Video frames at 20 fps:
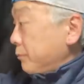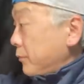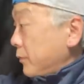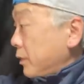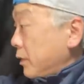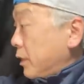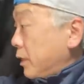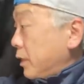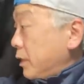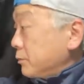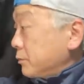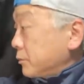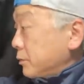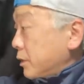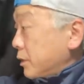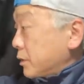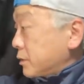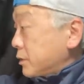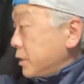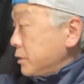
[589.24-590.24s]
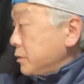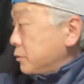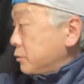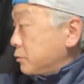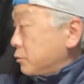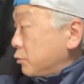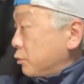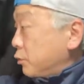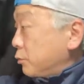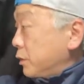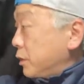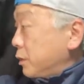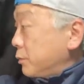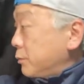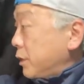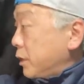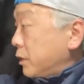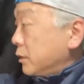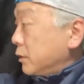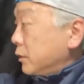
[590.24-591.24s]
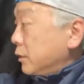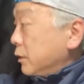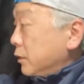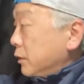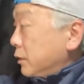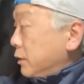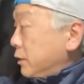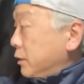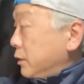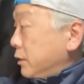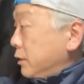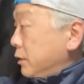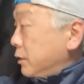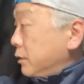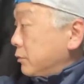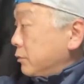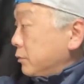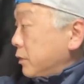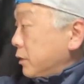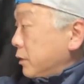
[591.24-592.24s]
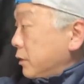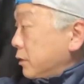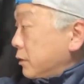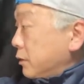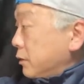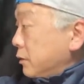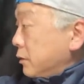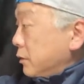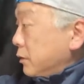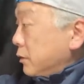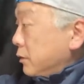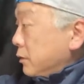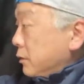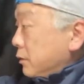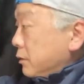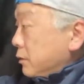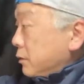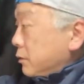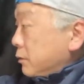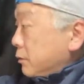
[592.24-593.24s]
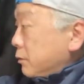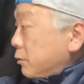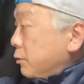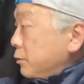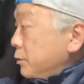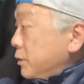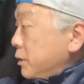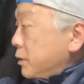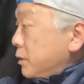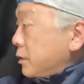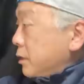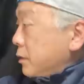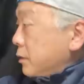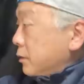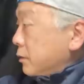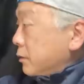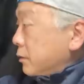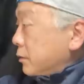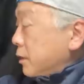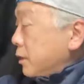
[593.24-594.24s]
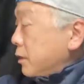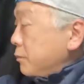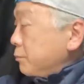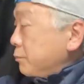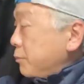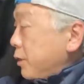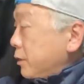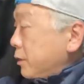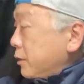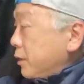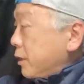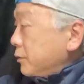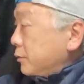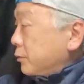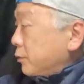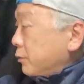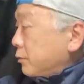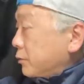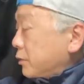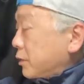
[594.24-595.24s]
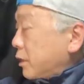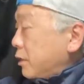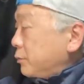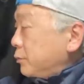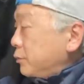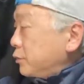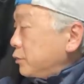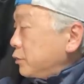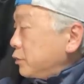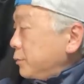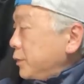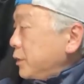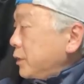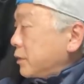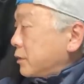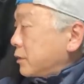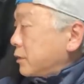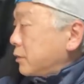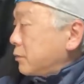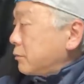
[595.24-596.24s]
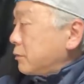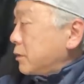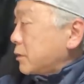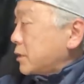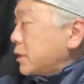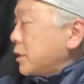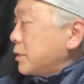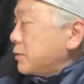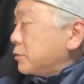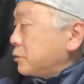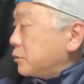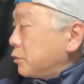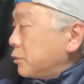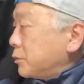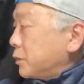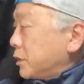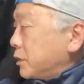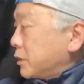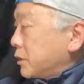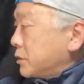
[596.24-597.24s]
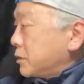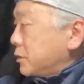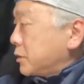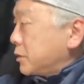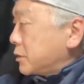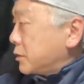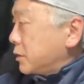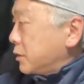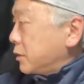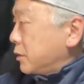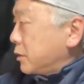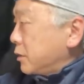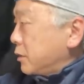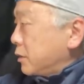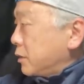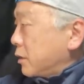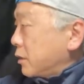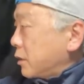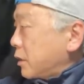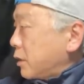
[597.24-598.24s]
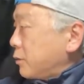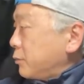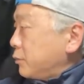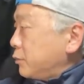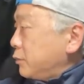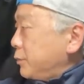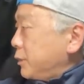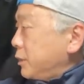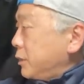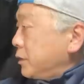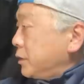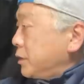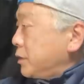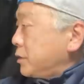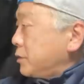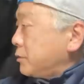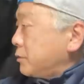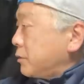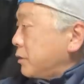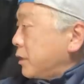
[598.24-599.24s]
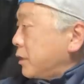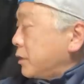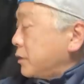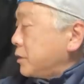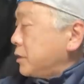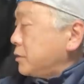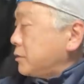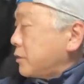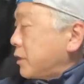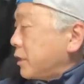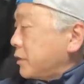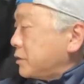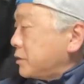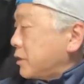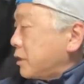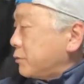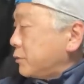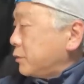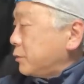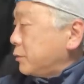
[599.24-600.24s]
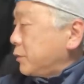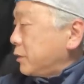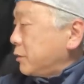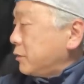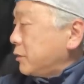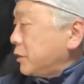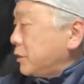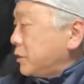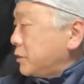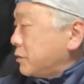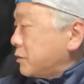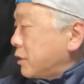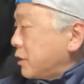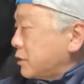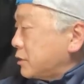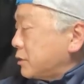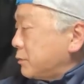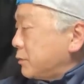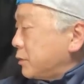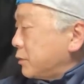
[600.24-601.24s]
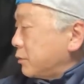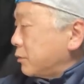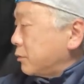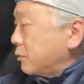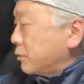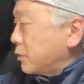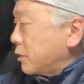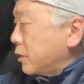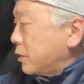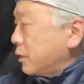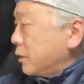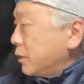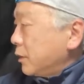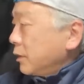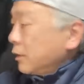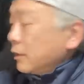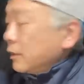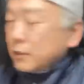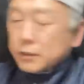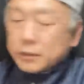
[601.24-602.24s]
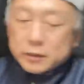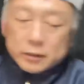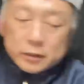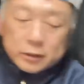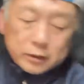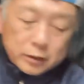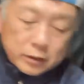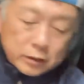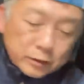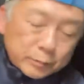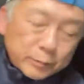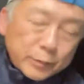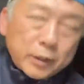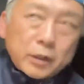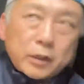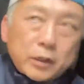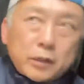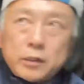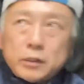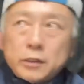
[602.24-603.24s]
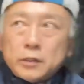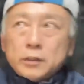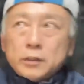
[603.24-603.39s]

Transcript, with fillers: あ、あるね。35mm 版。えっ、ー、とね、コニカ、現場監督 WB っていうのは 35mm らしいです。で、で WB28、28WB っていうのが 28mm ということで、えー、まあ、